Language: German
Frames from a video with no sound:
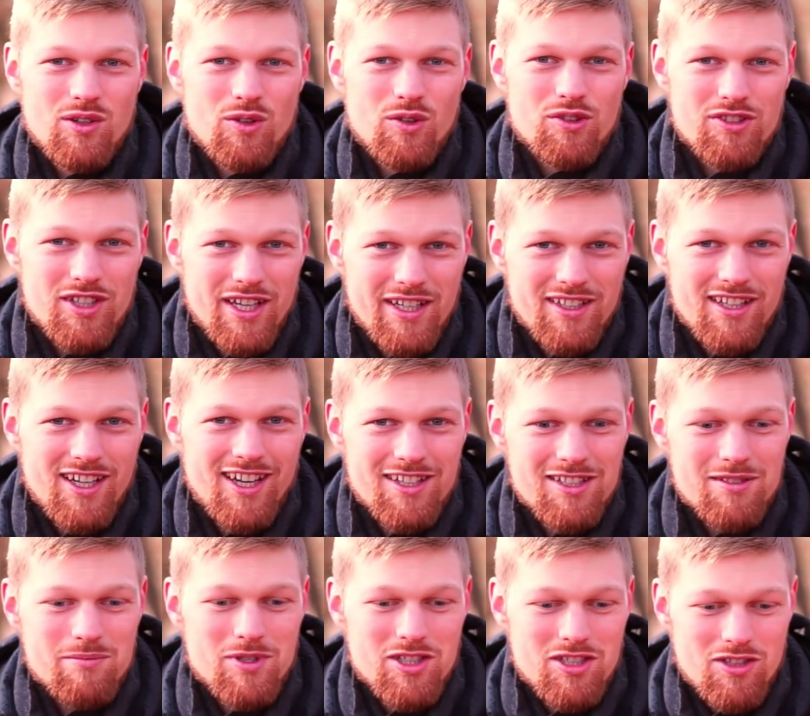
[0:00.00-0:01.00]
Und dann kann
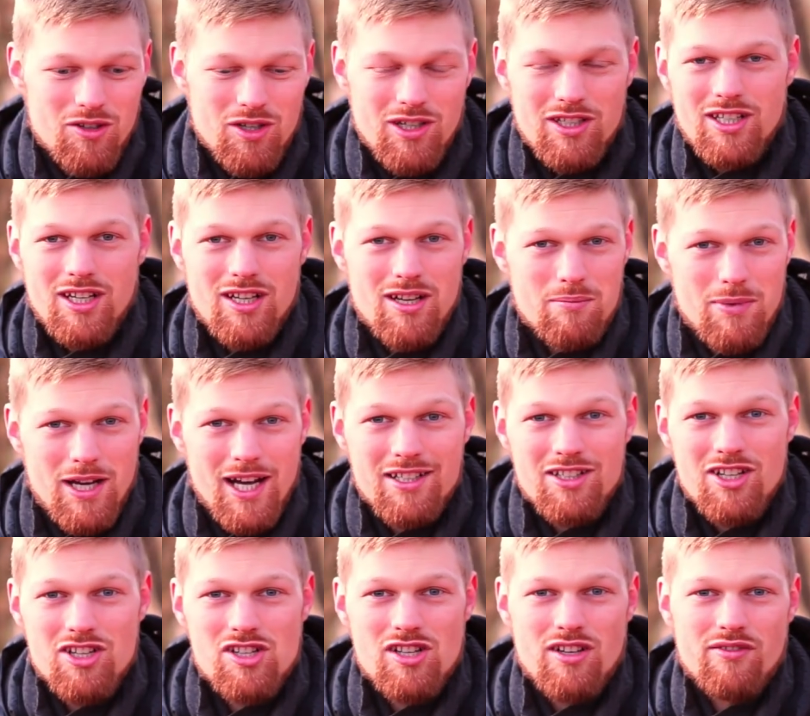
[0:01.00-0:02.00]
ich mich auch in einer
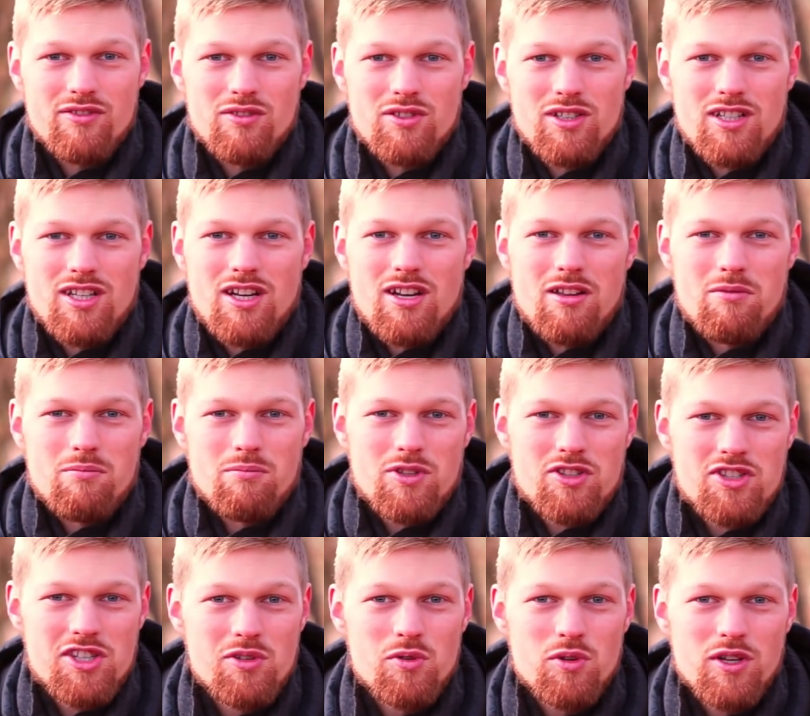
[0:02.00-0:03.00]
Partnerschaft oder in einer
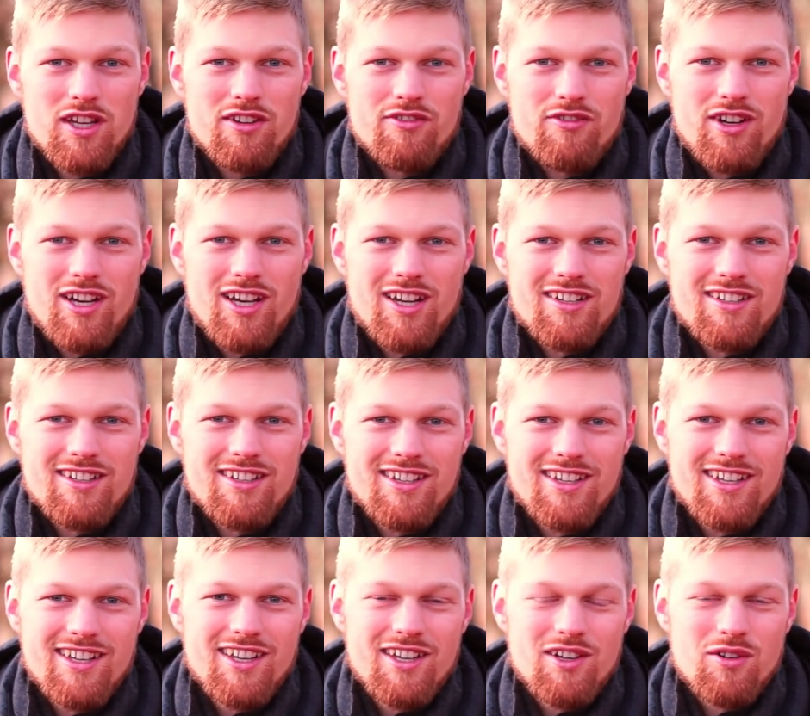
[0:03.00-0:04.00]
Beziehung erfahren
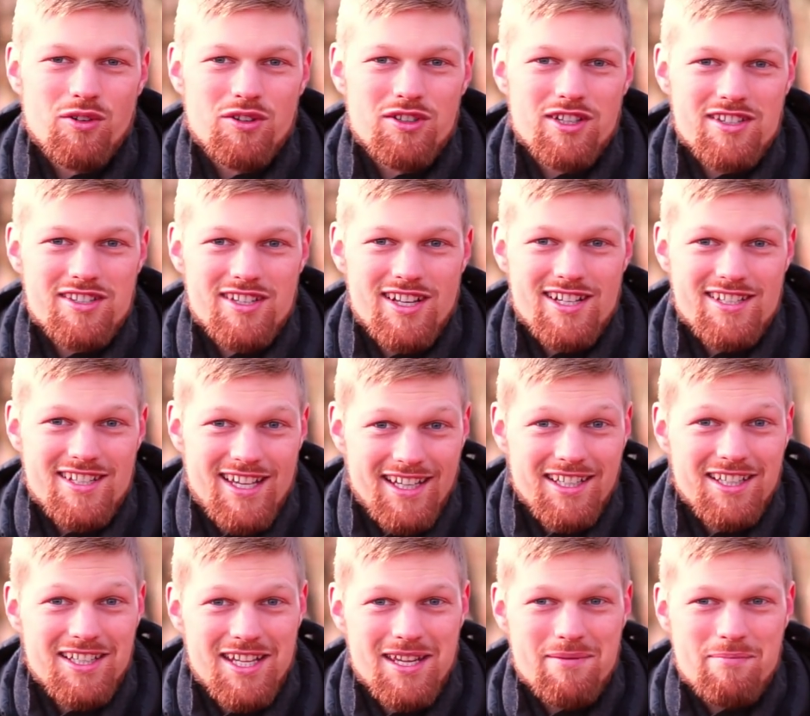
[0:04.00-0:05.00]
und das als
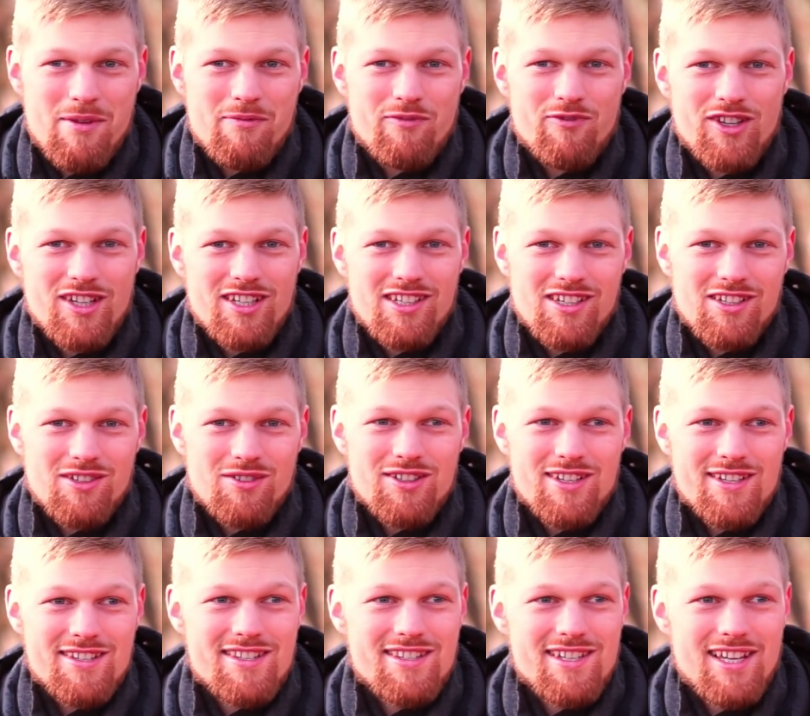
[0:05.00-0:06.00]
angenehm empfinden
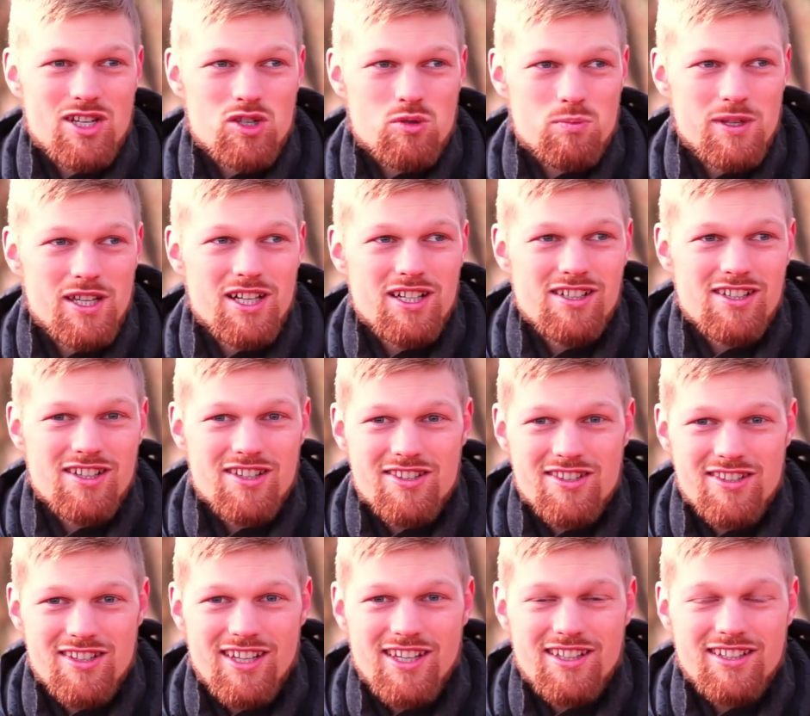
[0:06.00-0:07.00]
und dass es ein Spiegel
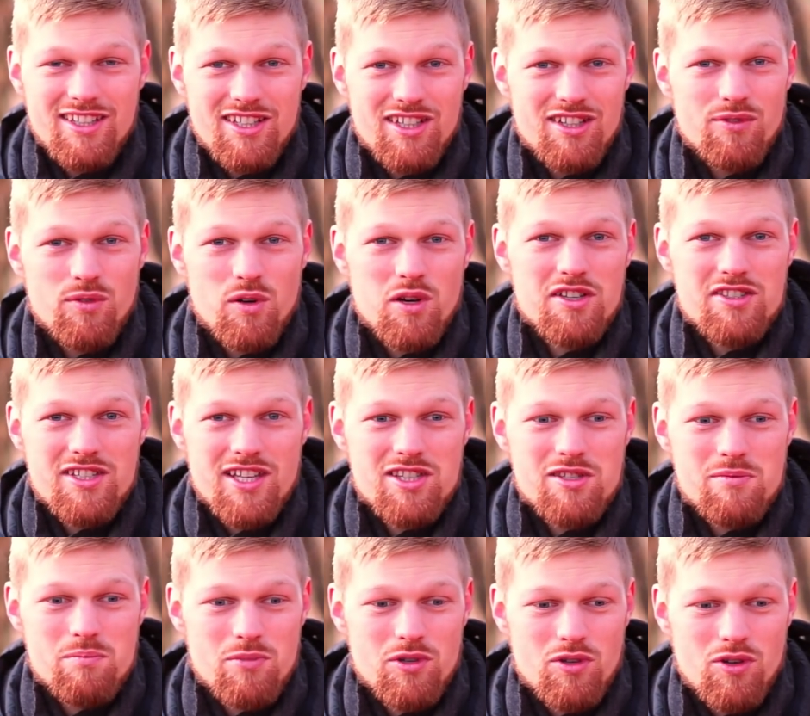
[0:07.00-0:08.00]
ist, den ich
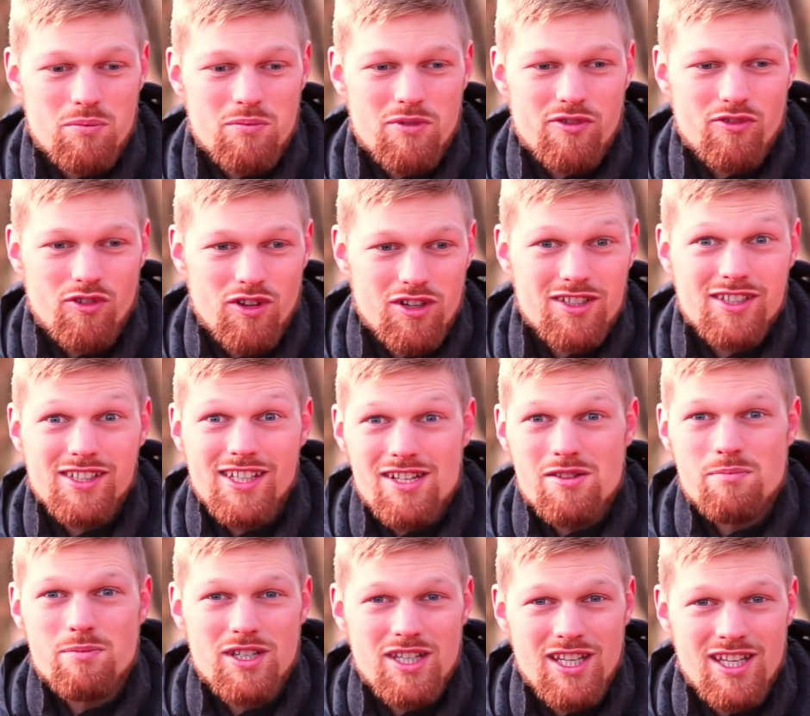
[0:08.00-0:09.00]
vorgesetzt bekomme von
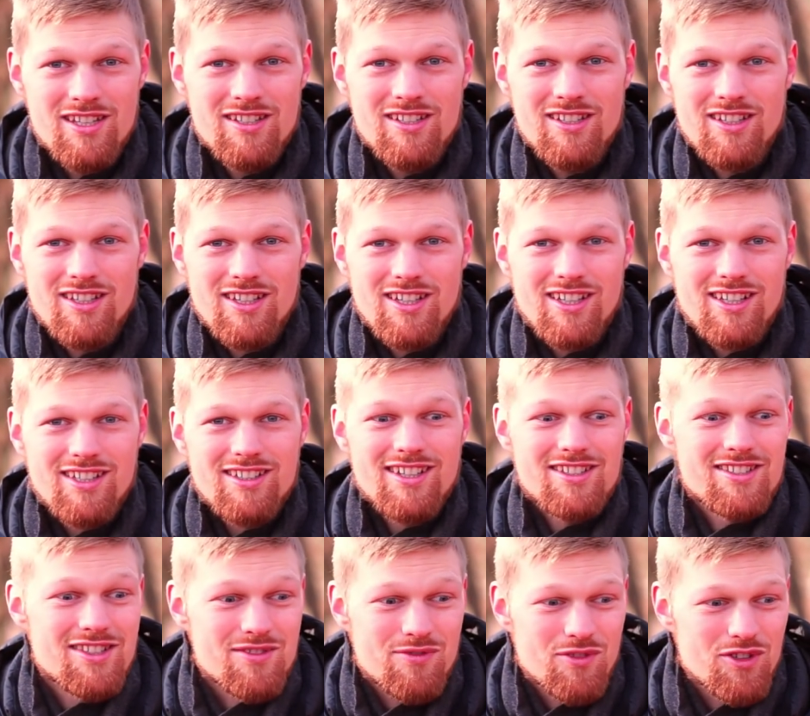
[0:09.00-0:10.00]
das bin ich,
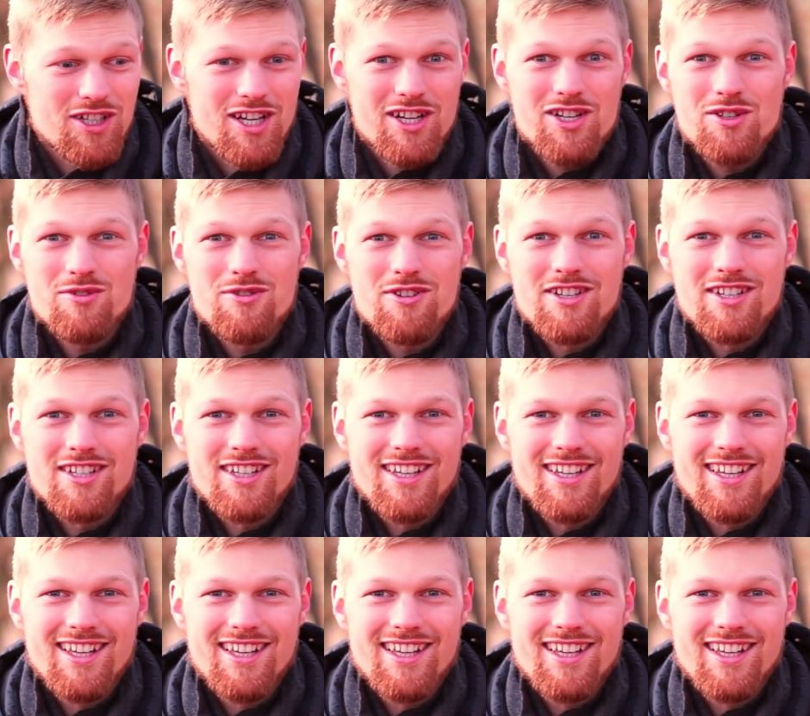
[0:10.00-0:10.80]
das ist wunderschön,